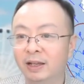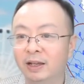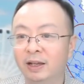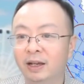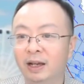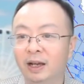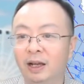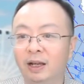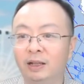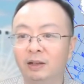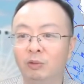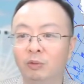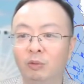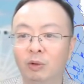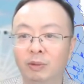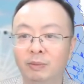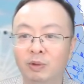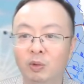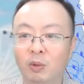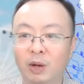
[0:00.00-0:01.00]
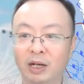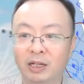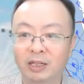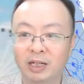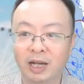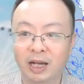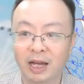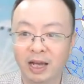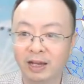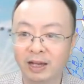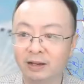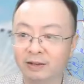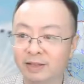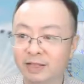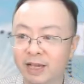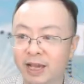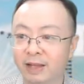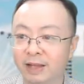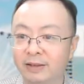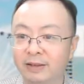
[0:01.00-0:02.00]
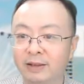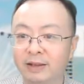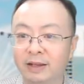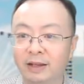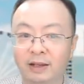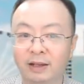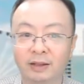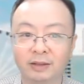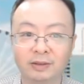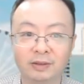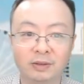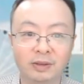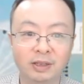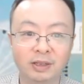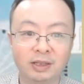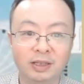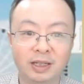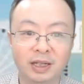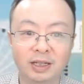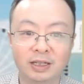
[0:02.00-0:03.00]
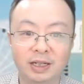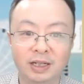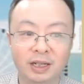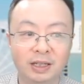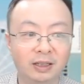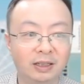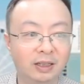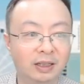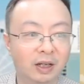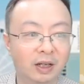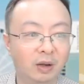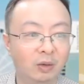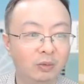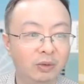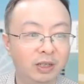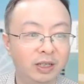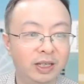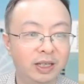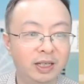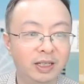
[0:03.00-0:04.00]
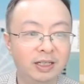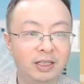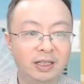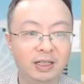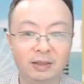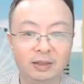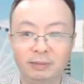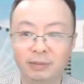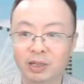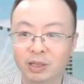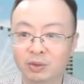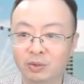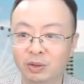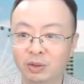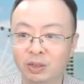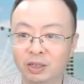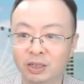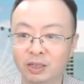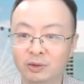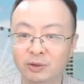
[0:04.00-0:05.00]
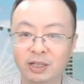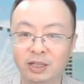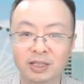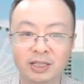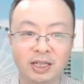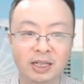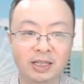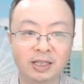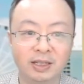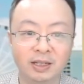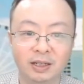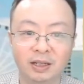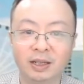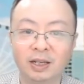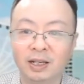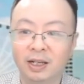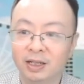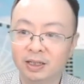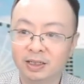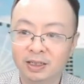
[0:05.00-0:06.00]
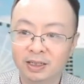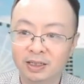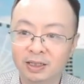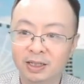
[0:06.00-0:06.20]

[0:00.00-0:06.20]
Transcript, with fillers: 啊，我们晚上还要检啊，所以在这样的高温天气里面做核酸检测，真